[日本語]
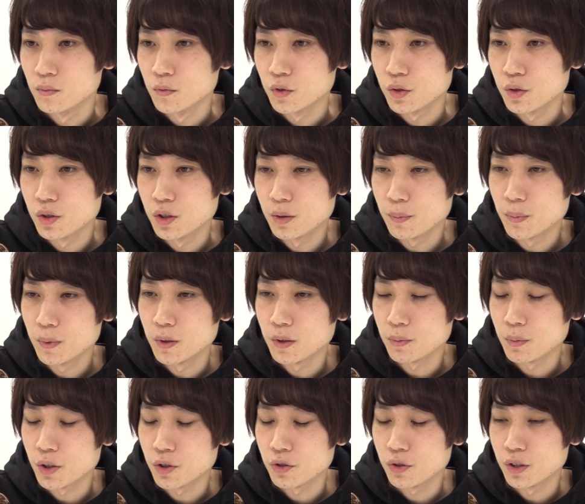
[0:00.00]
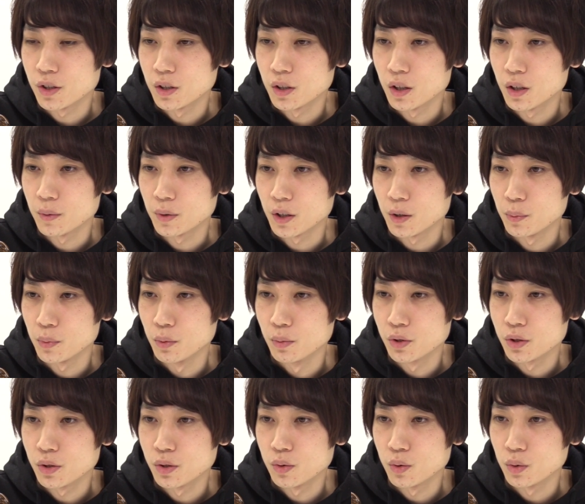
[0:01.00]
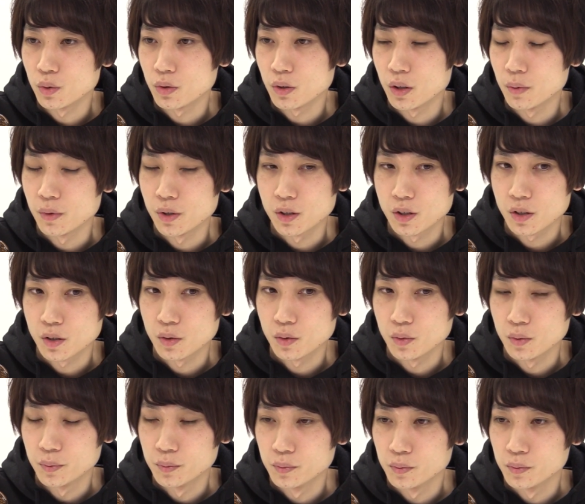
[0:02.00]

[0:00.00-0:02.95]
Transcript: 普通にやっぱ、まあ、シュリンガーラみたいなボムスローとかでもいいんですけど